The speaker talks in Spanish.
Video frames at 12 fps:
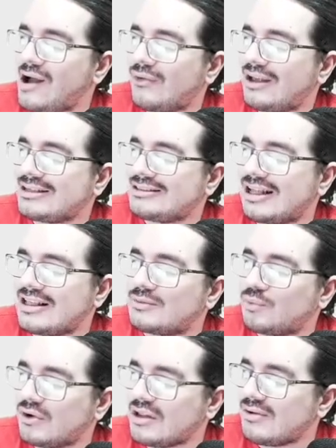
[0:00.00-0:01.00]
aunque está
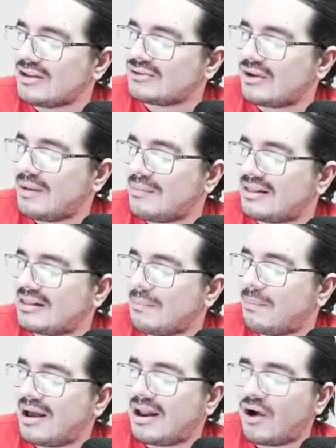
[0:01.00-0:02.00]
disponible solamente
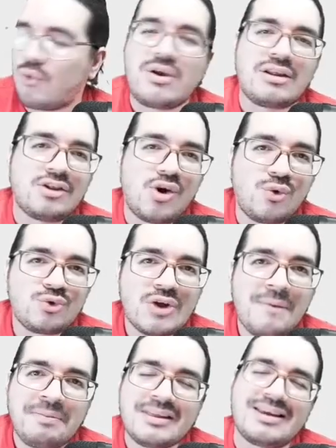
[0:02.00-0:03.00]
para Windows
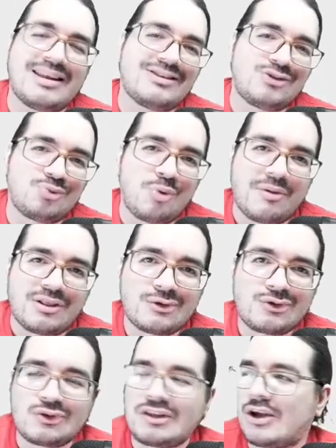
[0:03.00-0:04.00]
y en estos
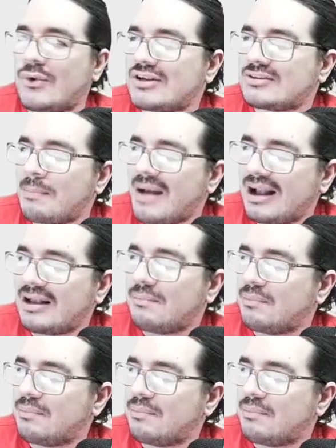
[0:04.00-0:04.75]
momentos yo tengo es Mac,